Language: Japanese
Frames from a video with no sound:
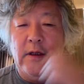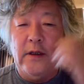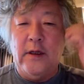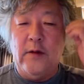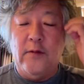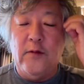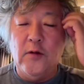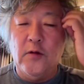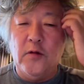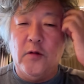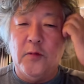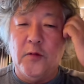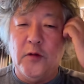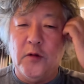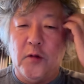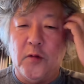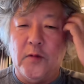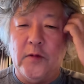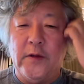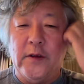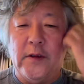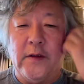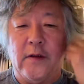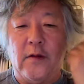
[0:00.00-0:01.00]
で、よく僕
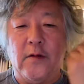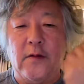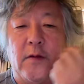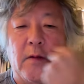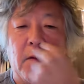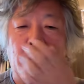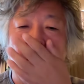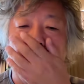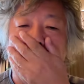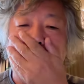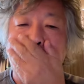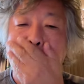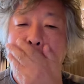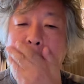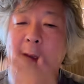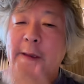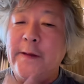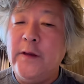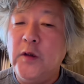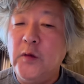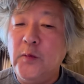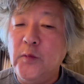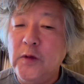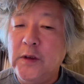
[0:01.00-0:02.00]
思うんですけど、その、
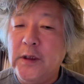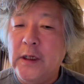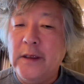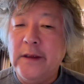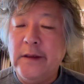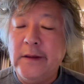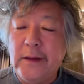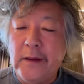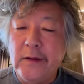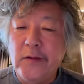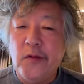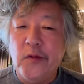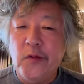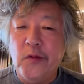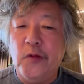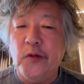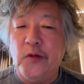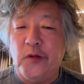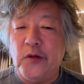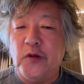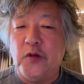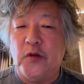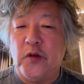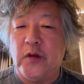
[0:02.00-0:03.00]
面と向かってそういう
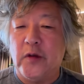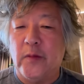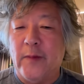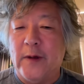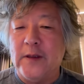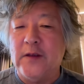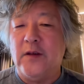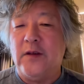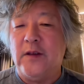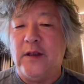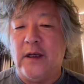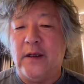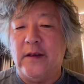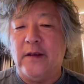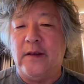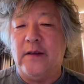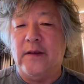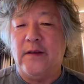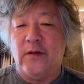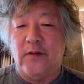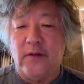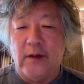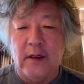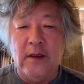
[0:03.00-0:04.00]
ことを言う人ってまずいないんで
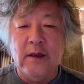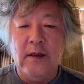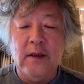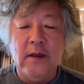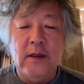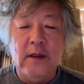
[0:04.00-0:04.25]
すよね。